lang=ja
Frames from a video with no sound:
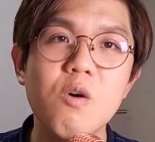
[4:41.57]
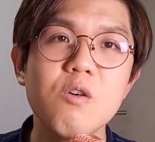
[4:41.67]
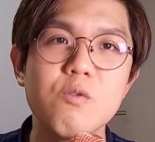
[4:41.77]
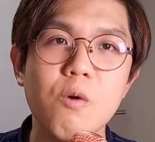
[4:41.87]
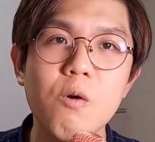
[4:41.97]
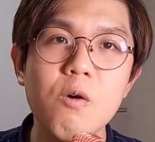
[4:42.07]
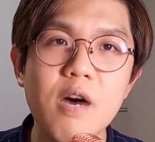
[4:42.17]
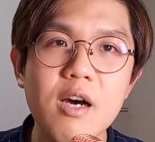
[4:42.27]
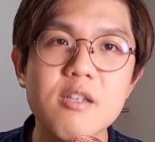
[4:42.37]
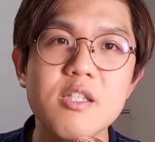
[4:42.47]
を増
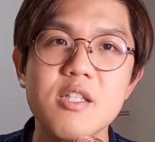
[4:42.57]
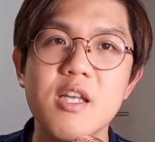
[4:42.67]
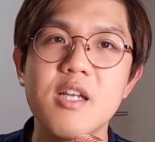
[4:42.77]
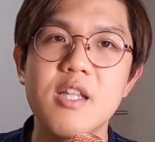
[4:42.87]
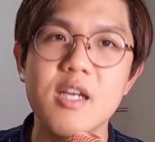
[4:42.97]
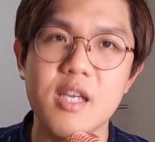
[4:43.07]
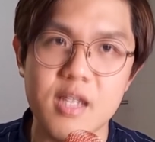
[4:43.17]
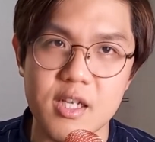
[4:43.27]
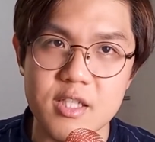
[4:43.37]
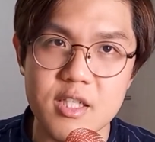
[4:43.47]
額しただけ
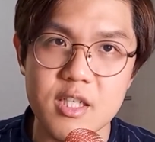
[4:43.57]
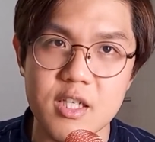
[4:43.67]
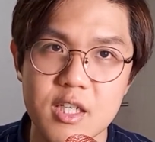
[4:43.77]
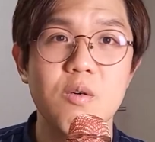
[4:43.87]
だし、